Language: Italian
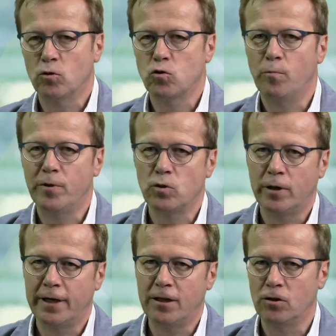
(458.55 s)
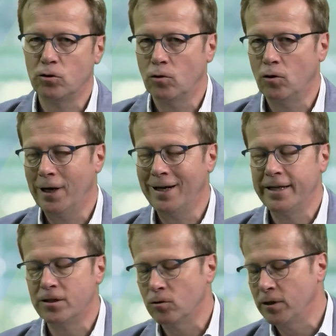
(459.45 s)
uno scompenso cardiaco è intorno al
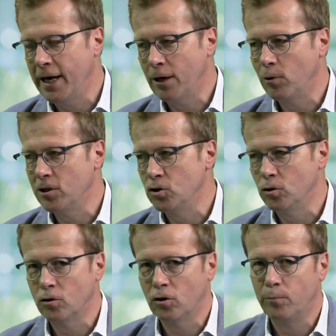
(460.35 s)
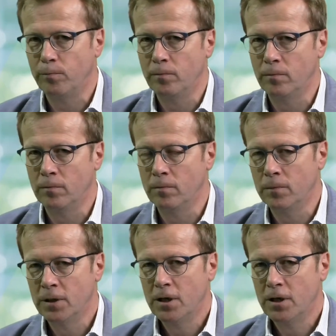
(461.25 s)
litro di acqua al giorno, mh, mm,